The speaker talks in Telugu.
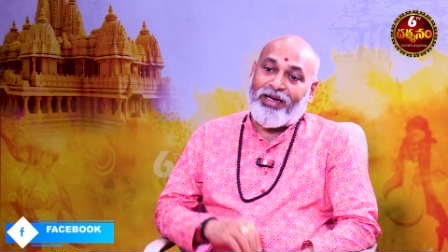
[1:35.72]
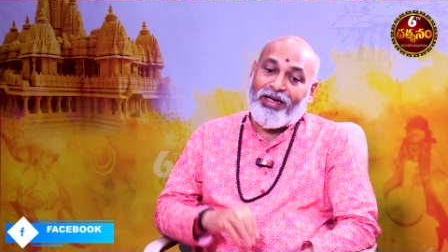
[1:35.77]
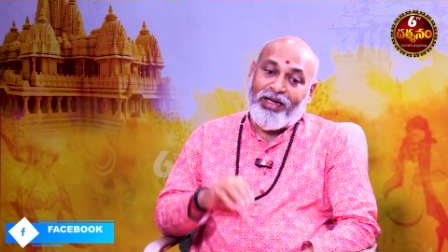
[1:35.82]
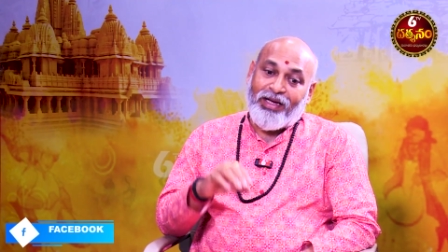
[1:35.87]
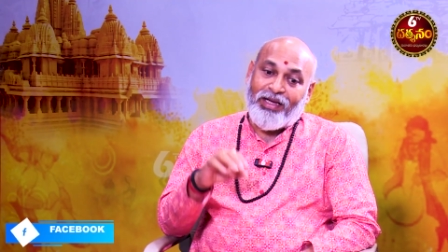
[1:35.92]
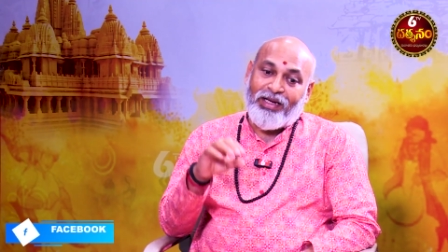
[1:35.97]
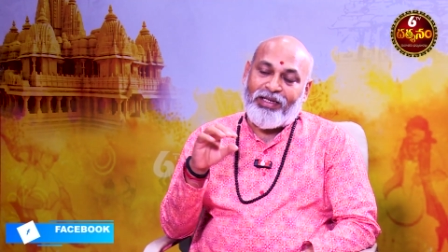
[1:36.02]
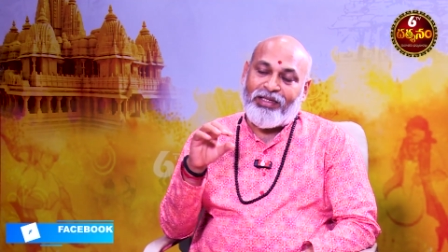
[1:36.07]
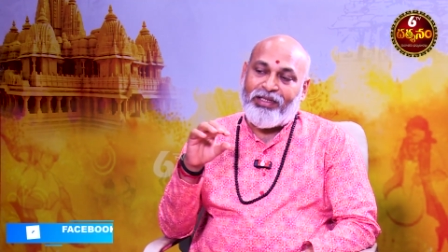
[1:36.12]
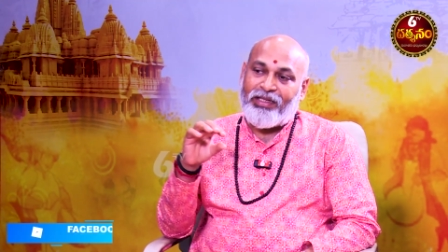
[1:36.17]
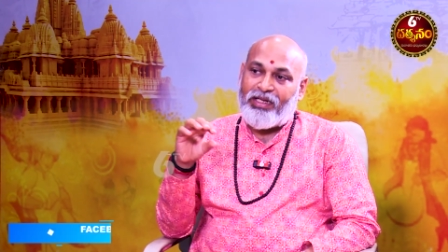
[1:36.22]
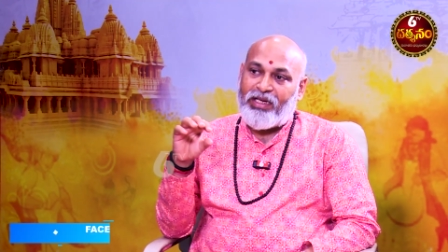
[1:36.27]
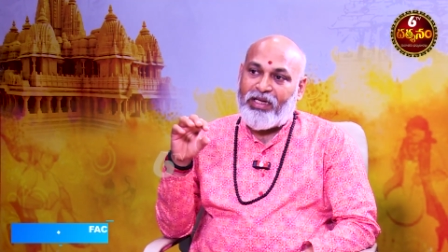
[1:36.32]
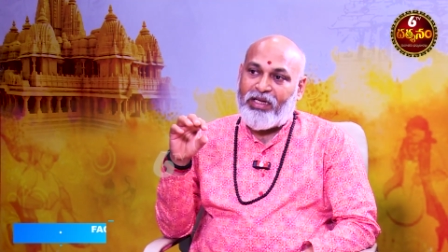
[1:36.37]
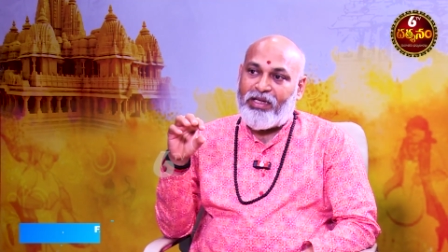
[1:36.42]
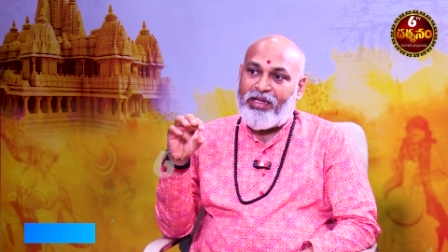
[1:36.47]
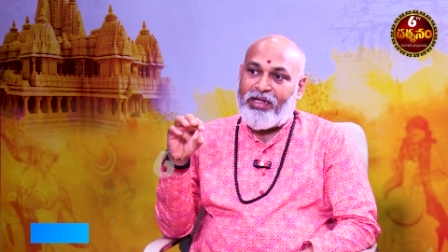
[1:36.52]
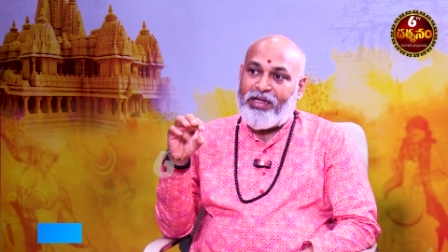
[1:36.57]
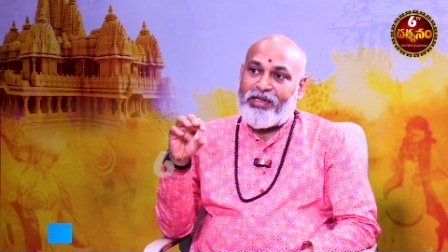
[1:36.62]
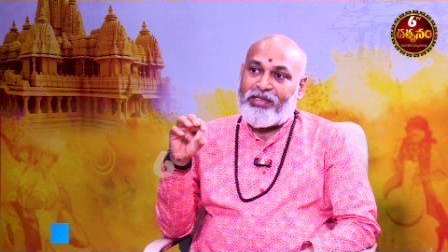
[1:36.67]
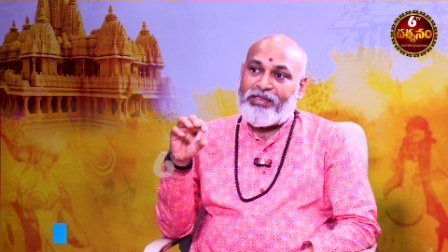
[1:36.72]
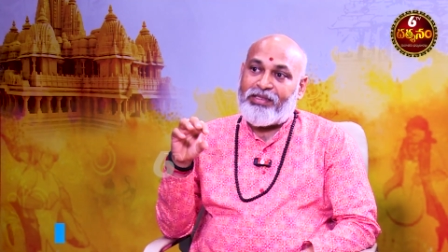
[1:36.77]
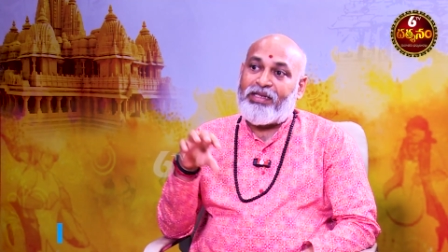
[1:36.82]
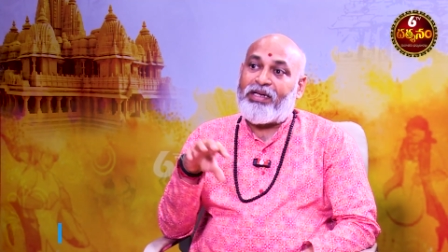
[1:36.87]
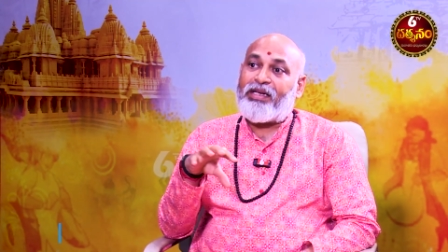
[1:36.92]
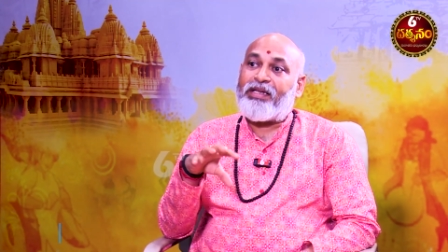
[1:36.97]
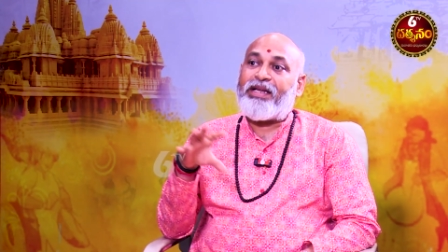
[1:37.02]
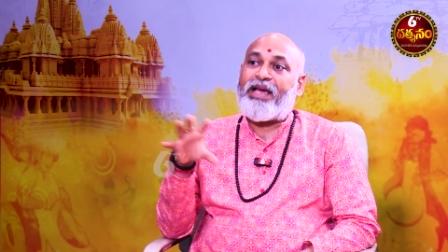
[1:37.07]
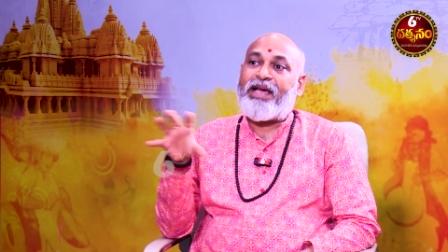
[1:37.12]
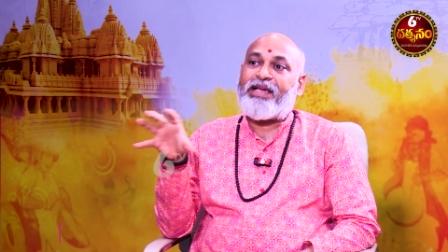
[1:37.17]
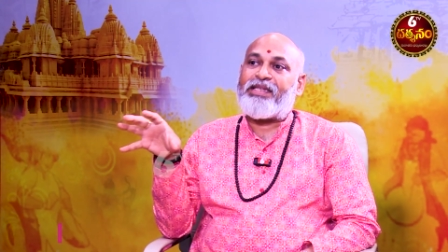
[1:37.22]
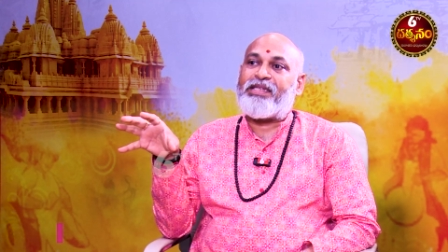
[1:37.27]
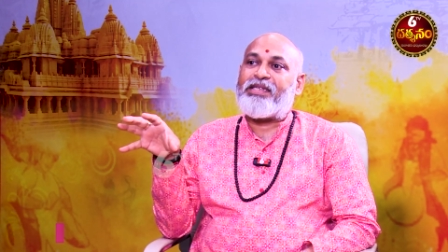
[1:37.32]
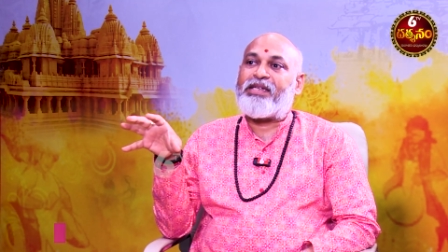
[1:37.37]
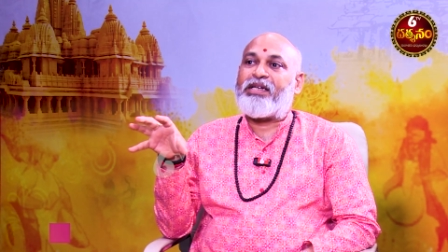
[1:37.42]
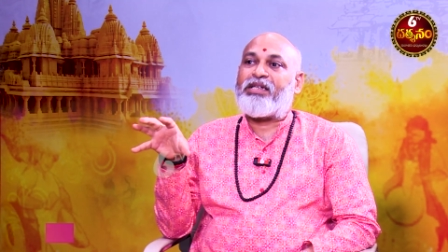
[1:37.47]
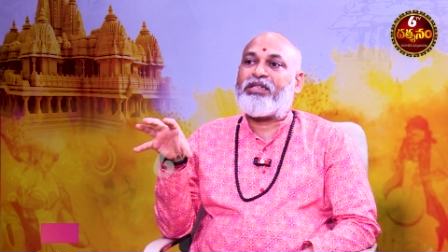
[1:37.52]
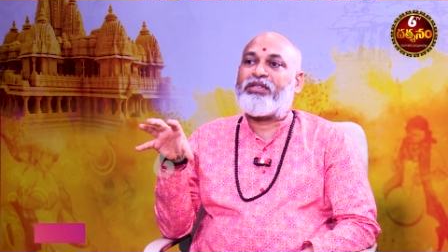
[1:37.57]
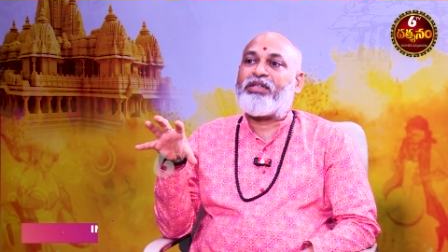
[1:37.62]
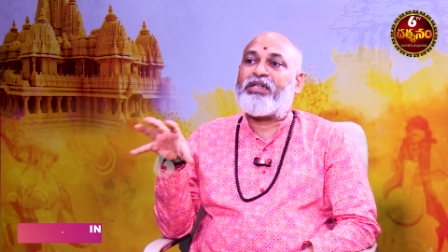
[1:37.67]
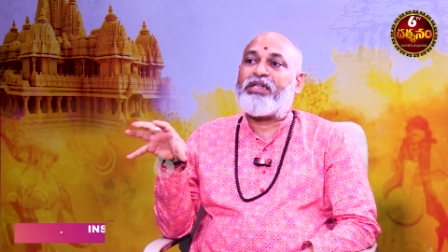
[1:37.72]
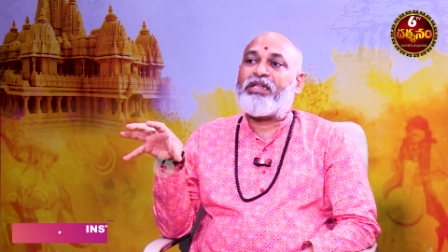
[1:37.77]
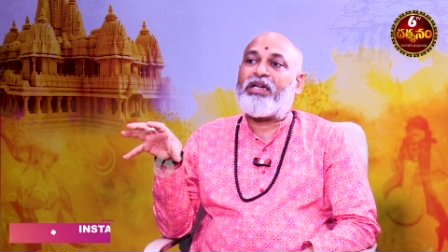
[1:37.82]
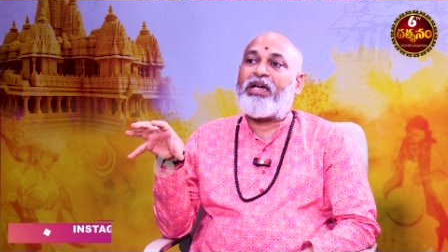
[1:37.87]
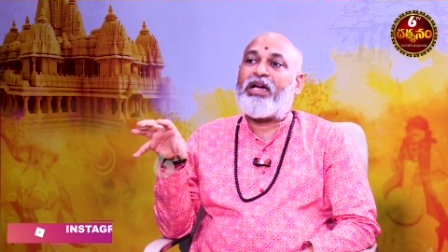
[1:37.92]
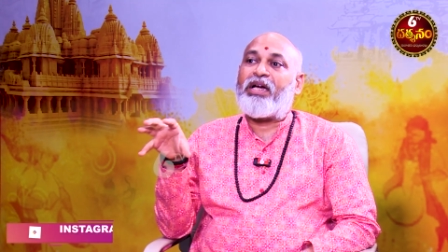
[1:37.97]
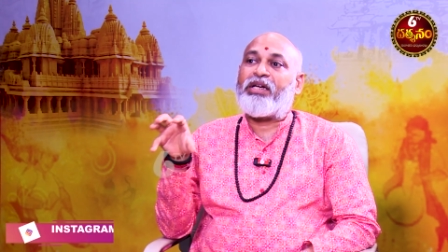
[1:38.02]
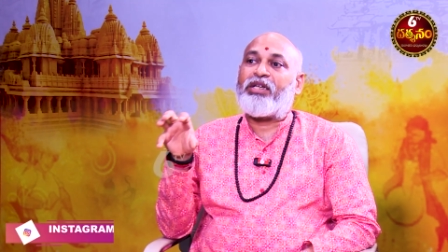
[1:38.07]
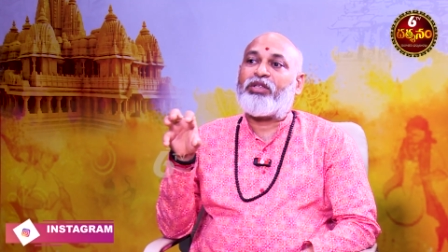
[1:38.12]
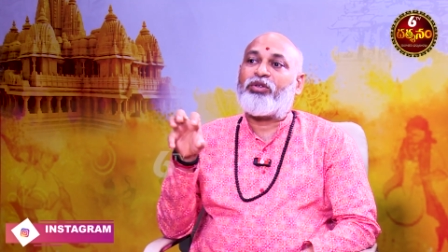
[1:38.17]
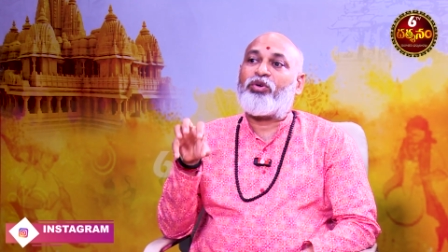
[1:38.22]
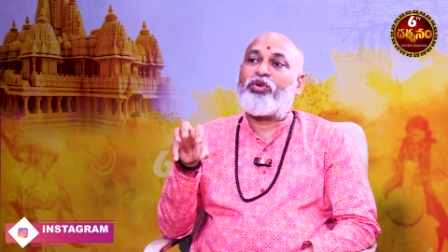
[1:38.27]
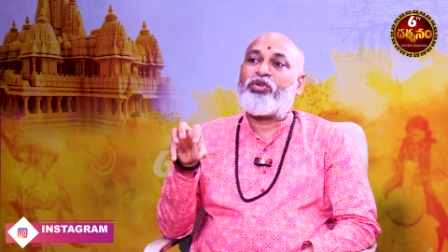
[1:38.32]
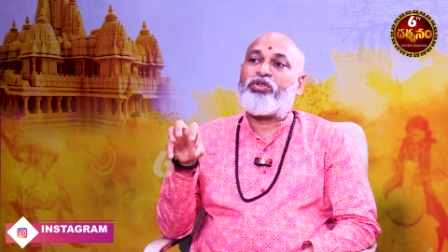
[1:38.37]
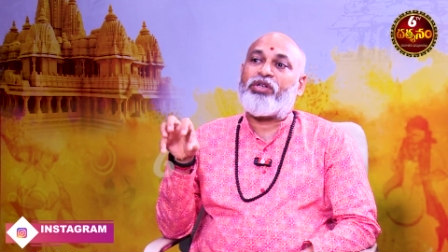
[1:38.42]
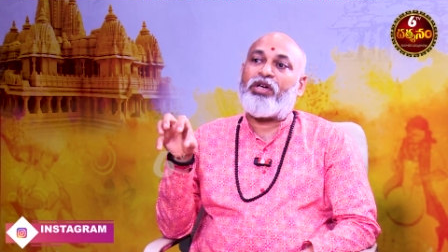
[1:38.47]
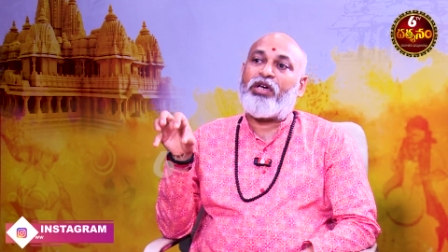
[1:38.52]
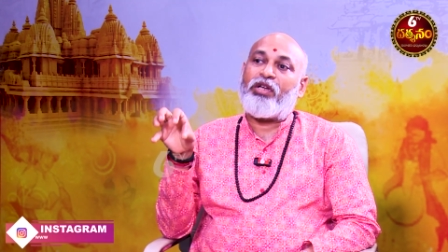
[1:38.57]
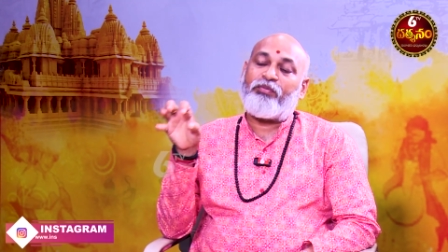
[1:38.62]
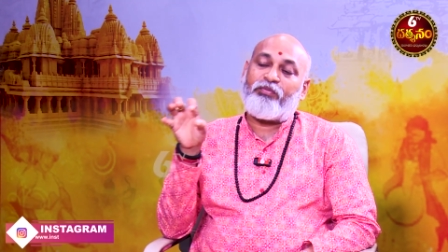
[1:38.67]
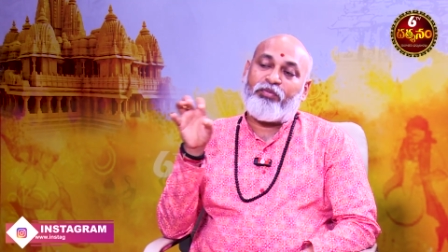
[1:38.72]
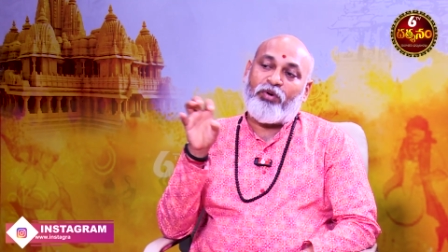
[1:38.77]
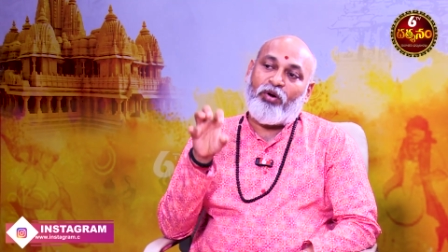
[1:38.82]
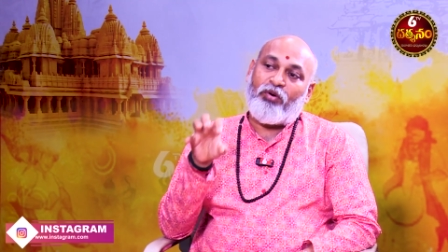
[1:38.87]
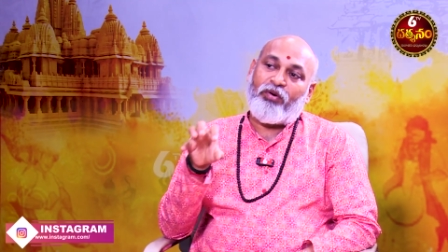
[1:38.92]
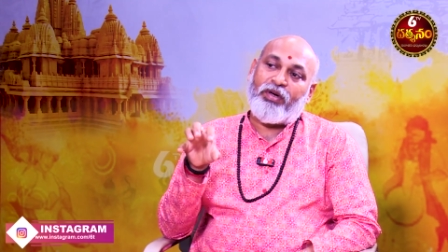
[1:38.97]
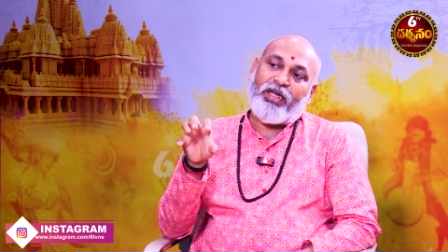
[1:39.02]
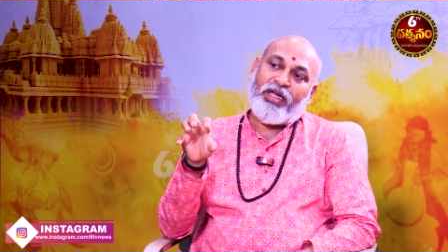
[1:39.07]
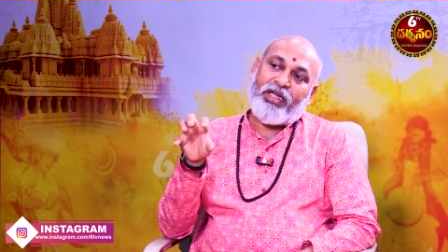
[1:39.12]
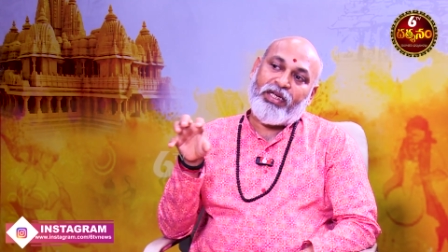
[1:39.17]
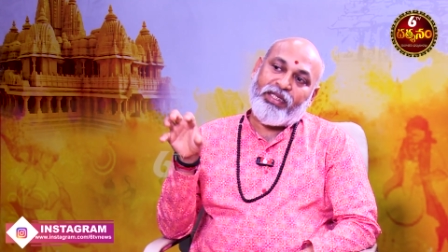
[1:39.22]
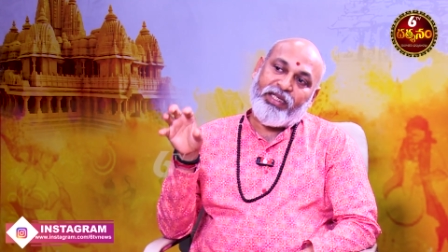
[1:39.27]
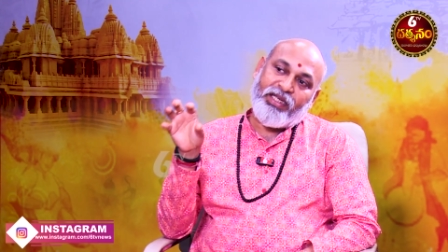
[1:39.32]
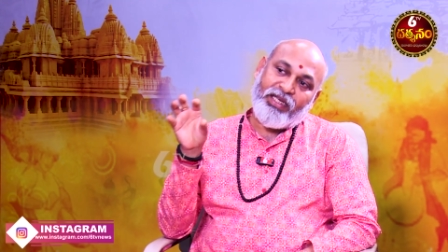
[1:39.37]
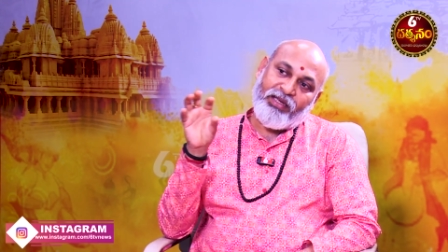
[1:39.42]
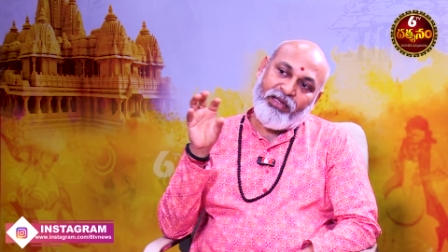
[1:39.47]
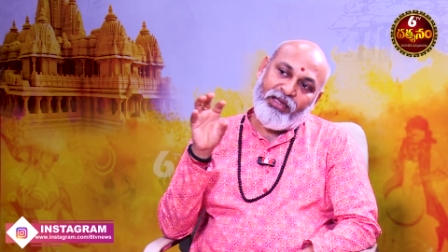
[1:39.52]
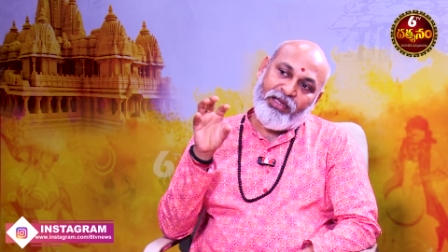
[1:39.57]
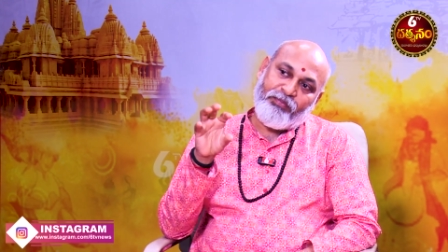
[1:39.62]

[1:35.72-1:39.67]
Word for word: అకాలంగా సడన్ యాక్సిడెంట్స్ ఇట్లాంటి దోషాలు పోవడానికి